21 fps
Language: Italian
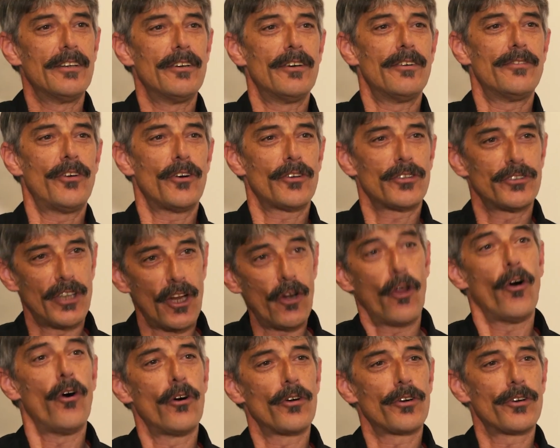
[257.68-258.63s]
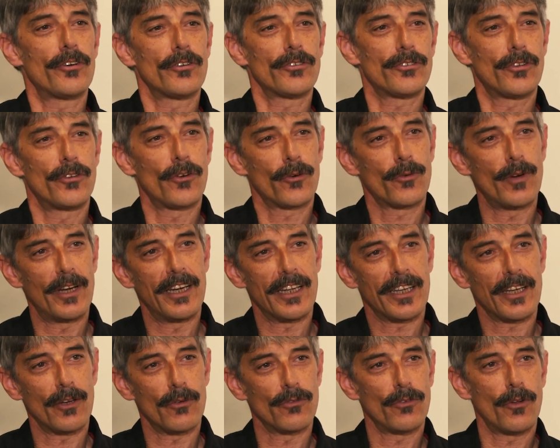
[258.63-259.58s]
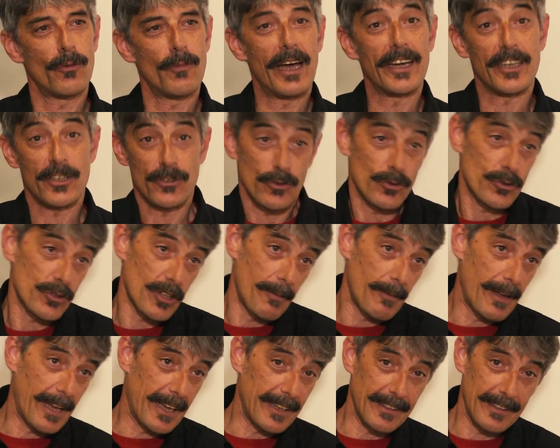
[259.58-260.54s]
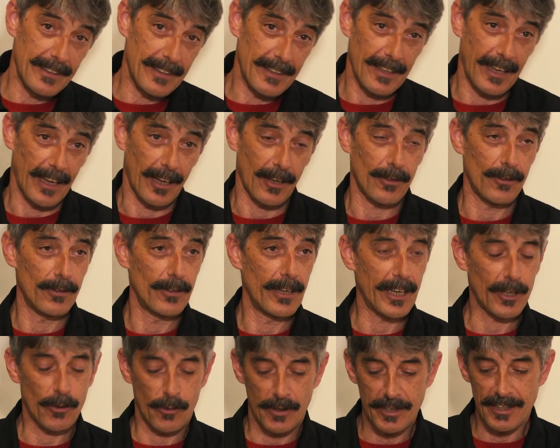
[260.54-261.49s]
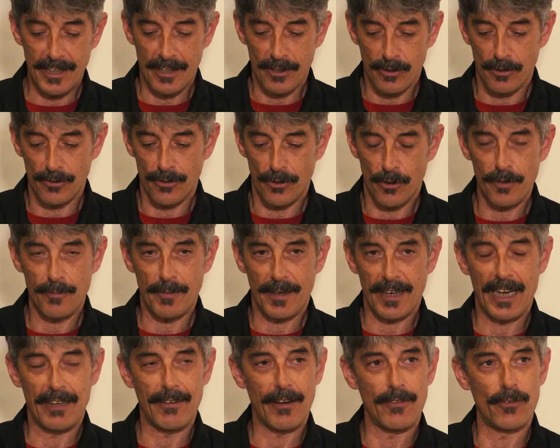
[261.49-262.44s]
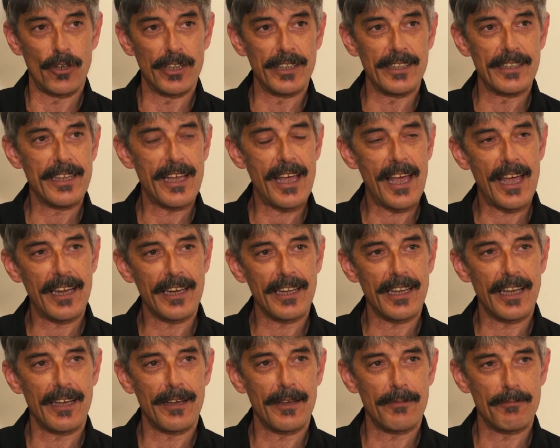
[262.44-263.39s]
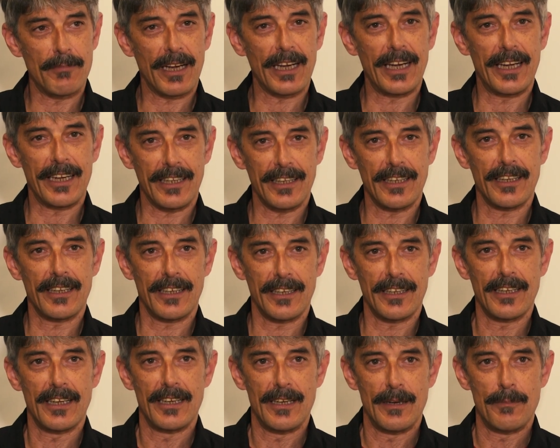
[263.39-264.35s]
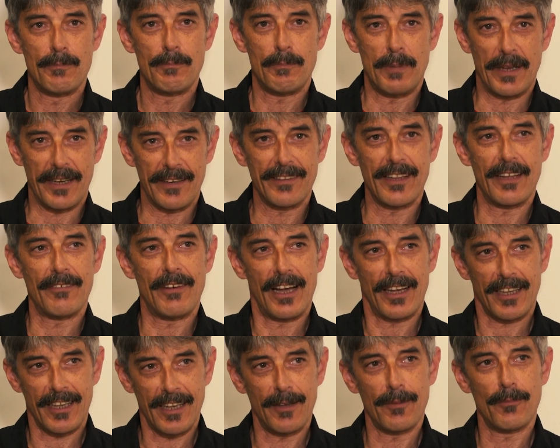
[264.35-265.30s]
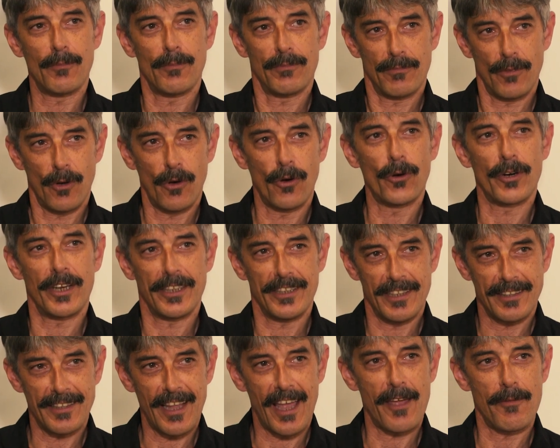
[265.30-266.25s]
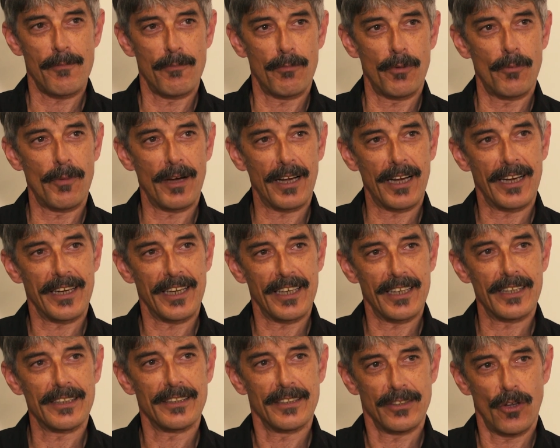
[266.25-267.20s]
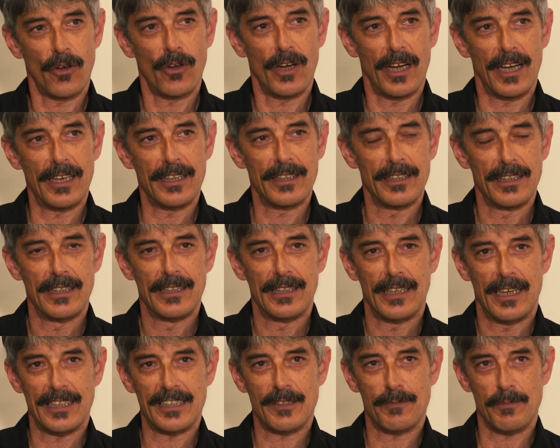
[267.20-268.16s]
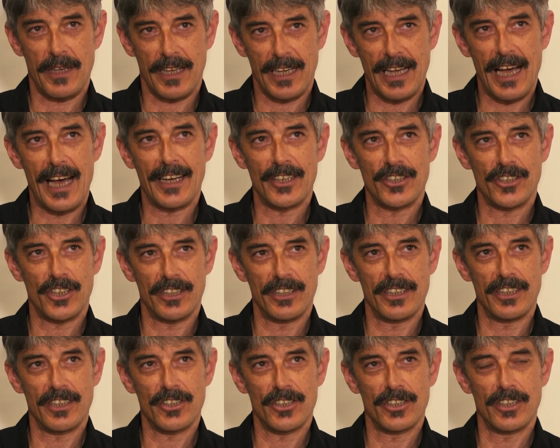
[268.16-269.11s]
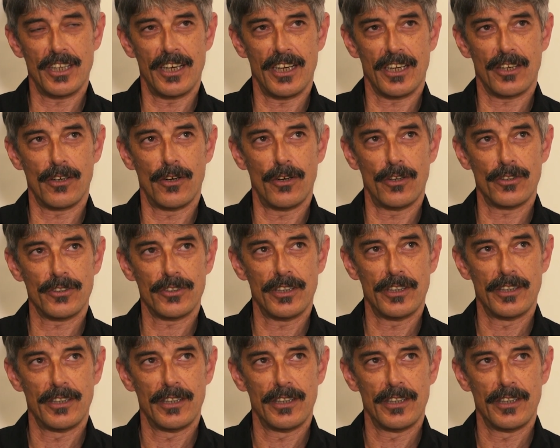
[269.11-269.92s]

forse loro sono quelli che un domani giustamente, ecco. E quindi con noi parlava volentieri e magari perdeva anche ore di tempo magari a, no, a, a spiegarci, a dirci delle cose.